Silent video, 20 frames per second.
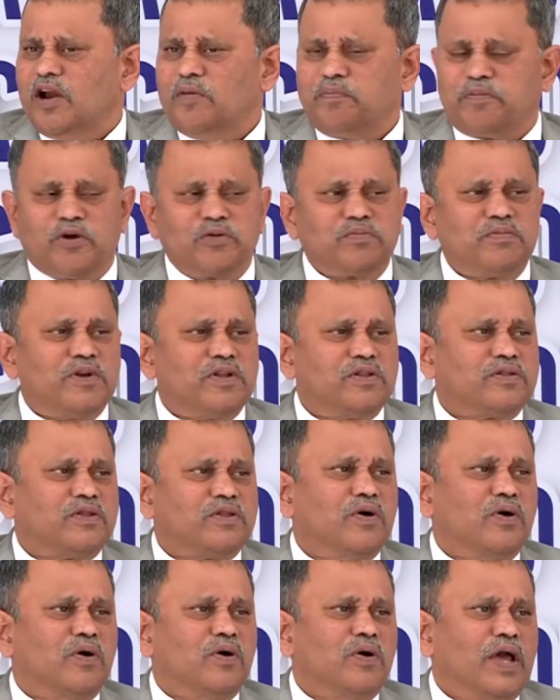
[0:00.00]
వాళ్ళ
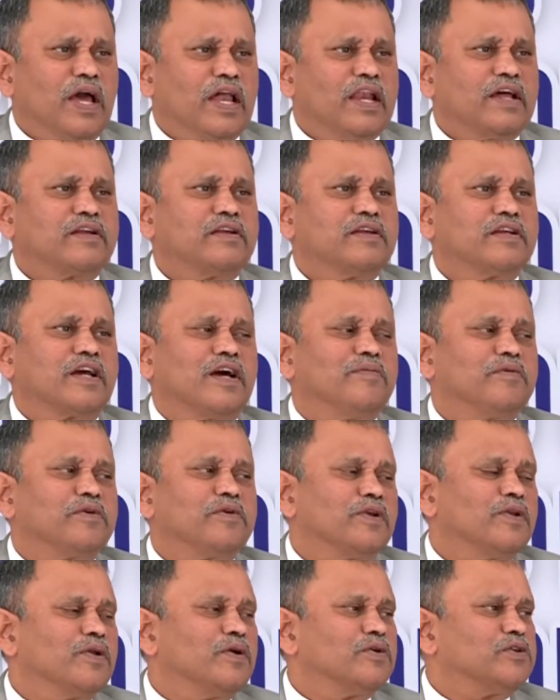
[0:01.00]
ప్రోద్బలంతో ఎలక్షన్
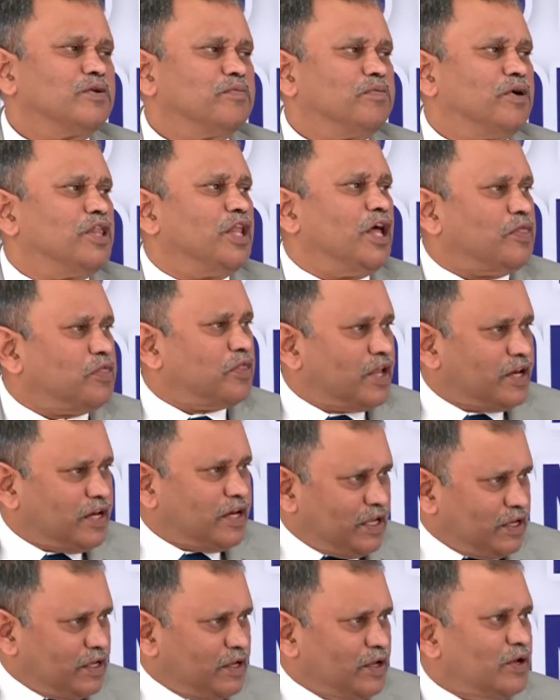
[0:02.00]
కమిషన్లో సిబ్బంది
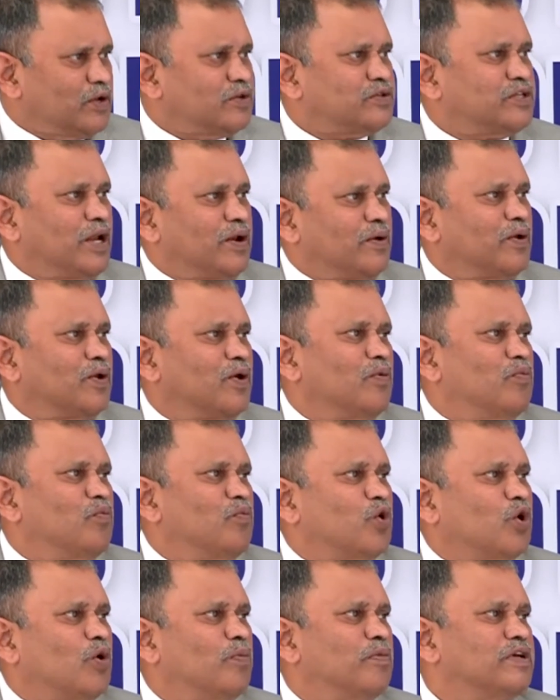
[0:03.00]
అందరినీ సెలవులో
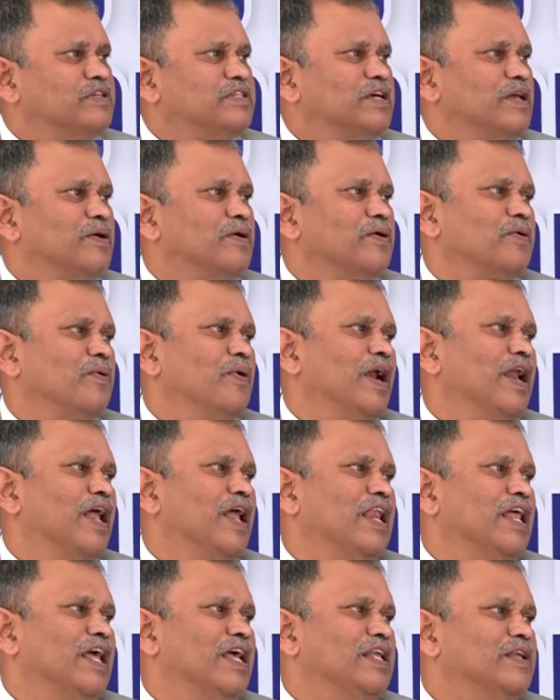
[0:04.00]
మూకుమ్మడి సెలవుకు
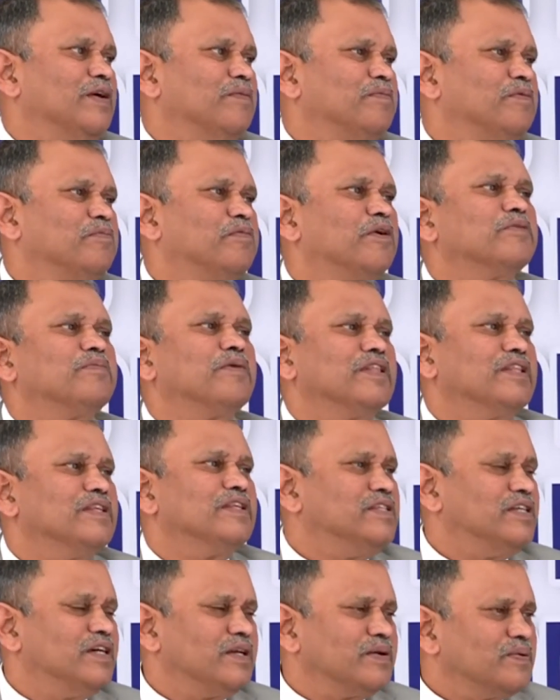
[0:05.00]
వెళ్ళాలి అని చెప్పి
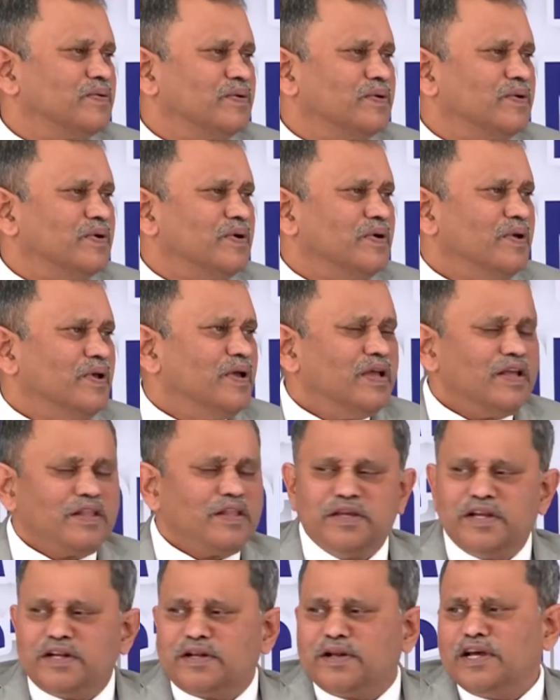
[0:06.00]
ప్రతిపాదించారు
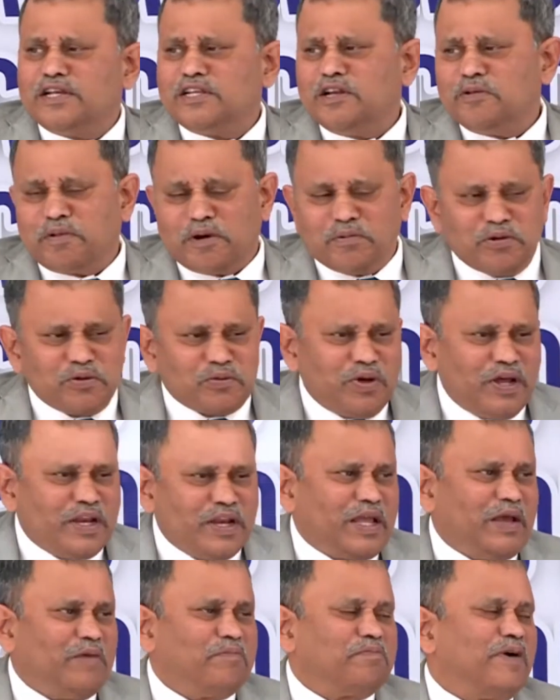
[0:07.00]
దీంట్లో అసలు
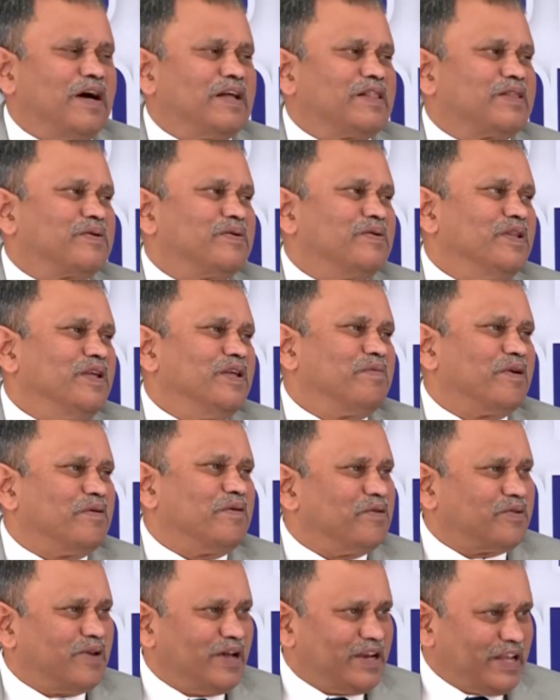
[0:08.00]
ప్రభుత్వానికి ఏం పాత్ర ఉంది
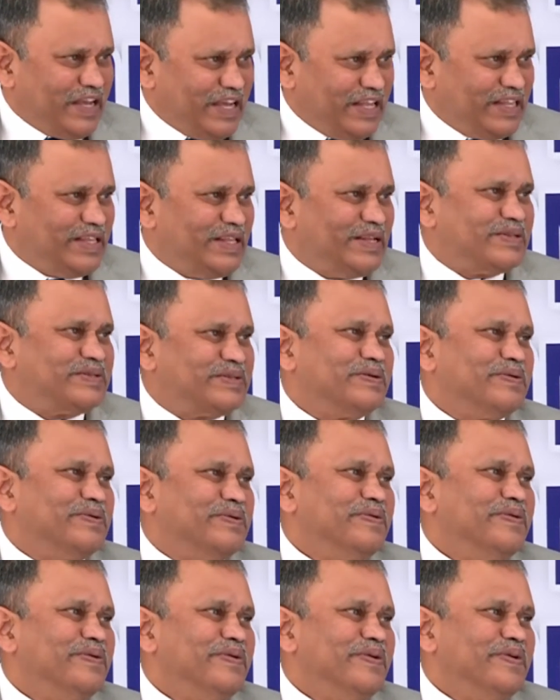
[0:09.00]
ప్రభుత్వానికి ఏం
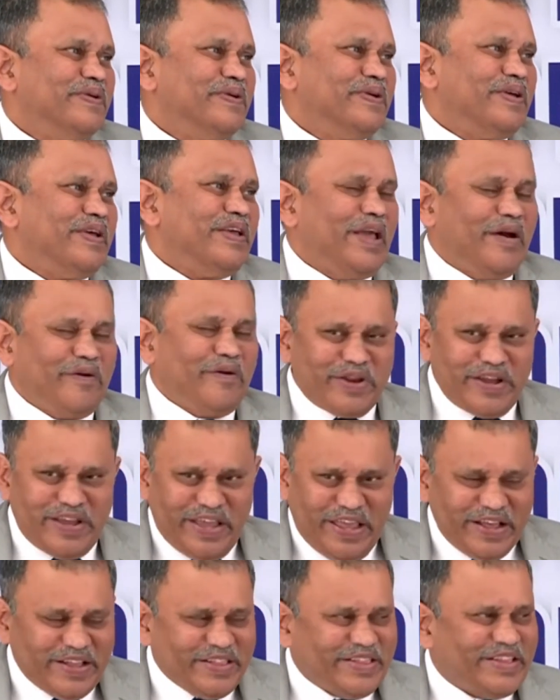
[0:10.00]
తెలుసు
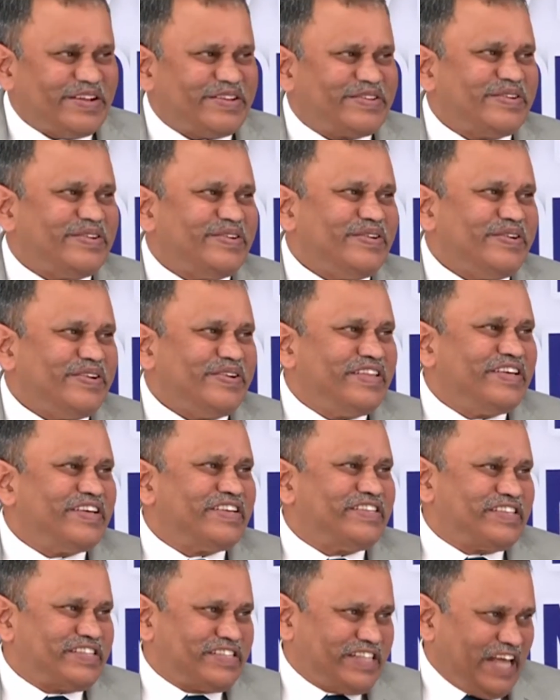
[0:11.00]
ఎవరికి ఏం తెలుసు
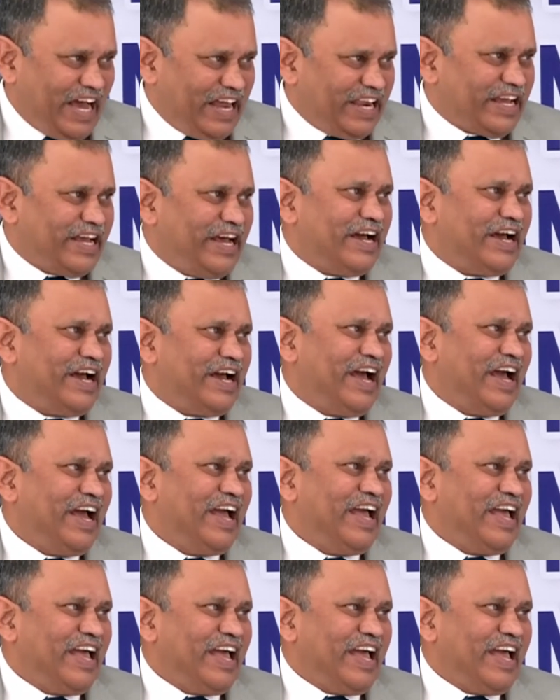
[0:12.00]
ఇది స్థానికంగా